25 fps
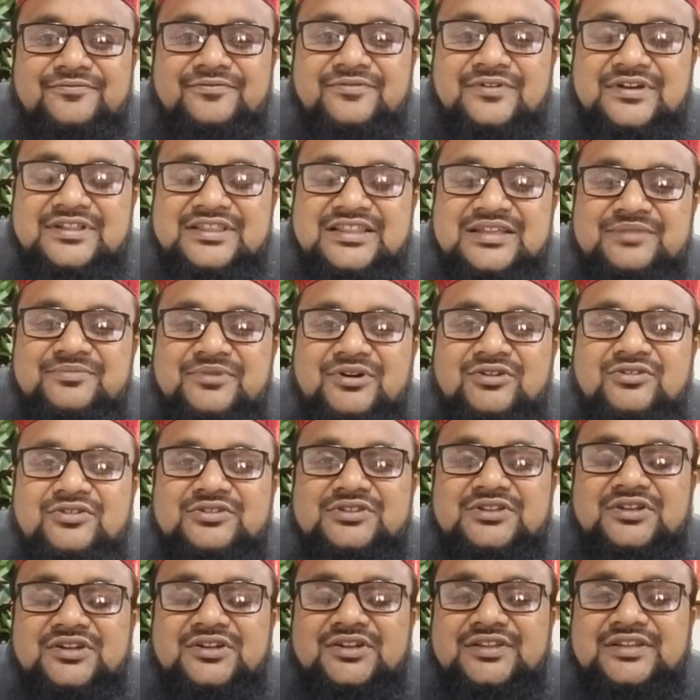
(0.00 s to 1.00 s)
ফাতেমা
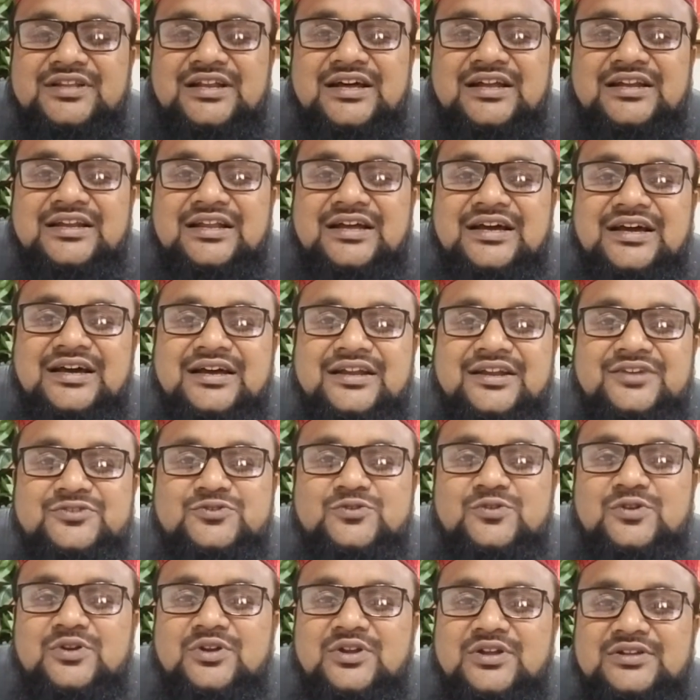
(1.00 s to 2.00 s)
রদ্দাল্লাহ তাল আনহা
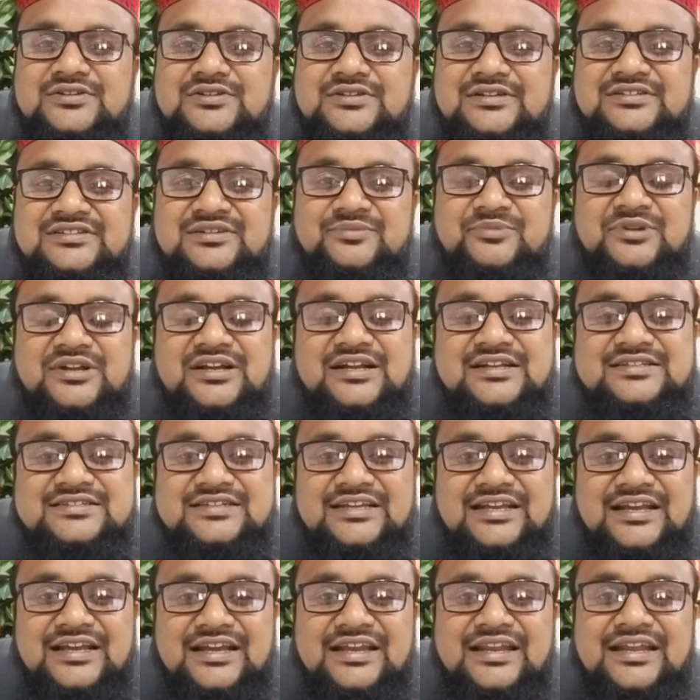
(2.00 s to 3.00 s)
রাসুল্লাহ ইসলামের
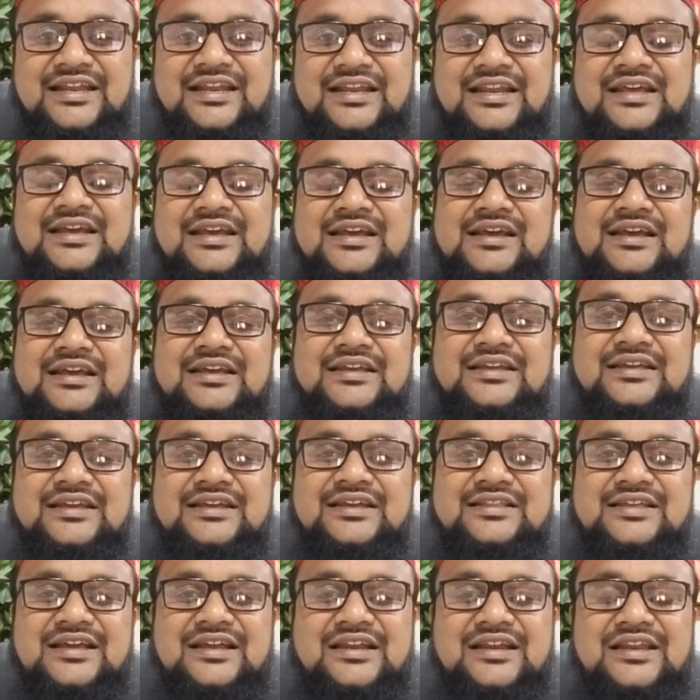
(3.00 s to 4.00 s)
কাছে গেলেন
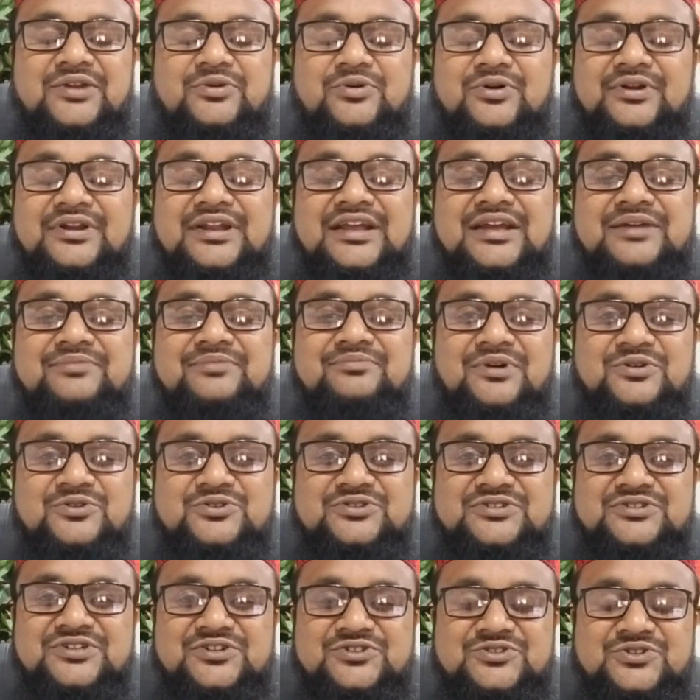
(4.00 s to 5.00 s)
গিয়ে দেখলেন অনেক
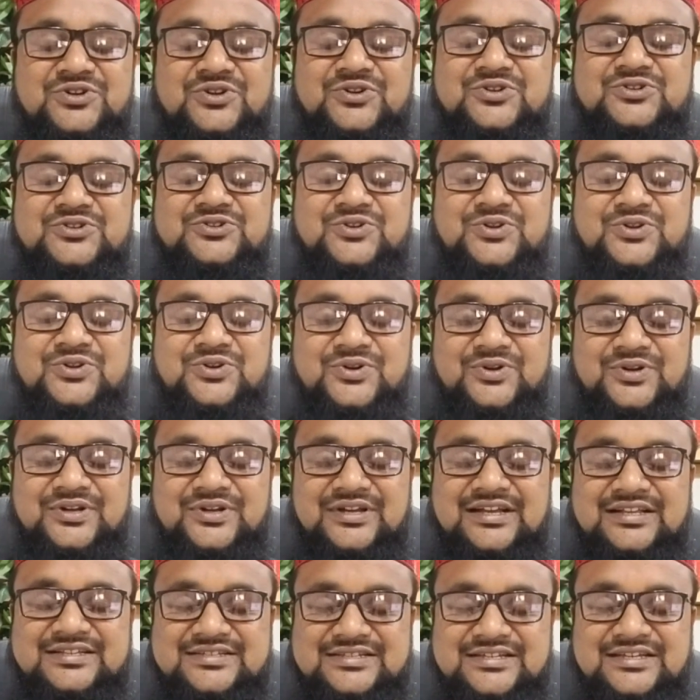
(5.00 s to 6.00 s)
মানুষের ঝড়সড়
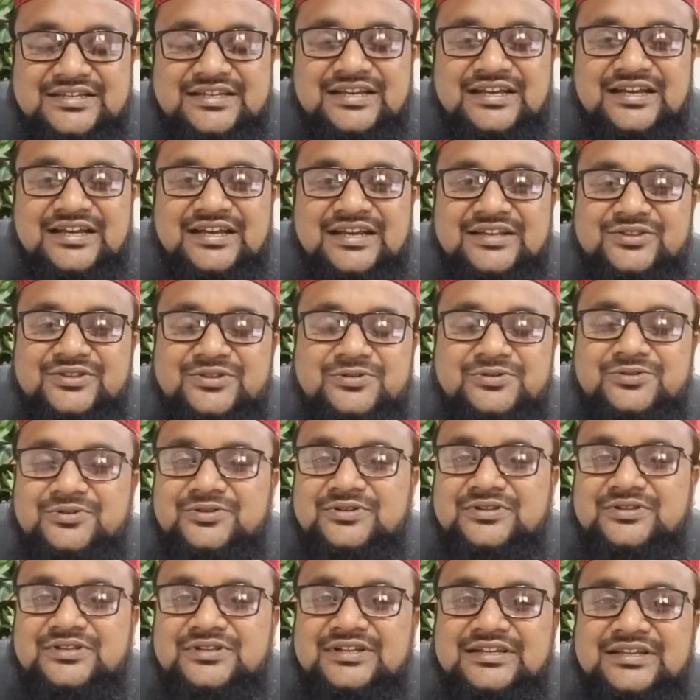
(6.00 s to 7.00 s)
হয়ে আছে
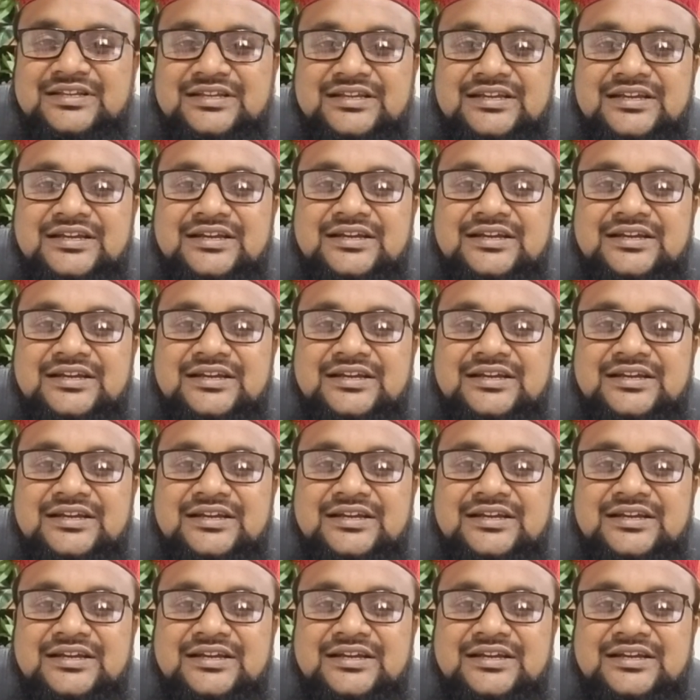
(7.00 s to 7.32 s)
তখন তিনি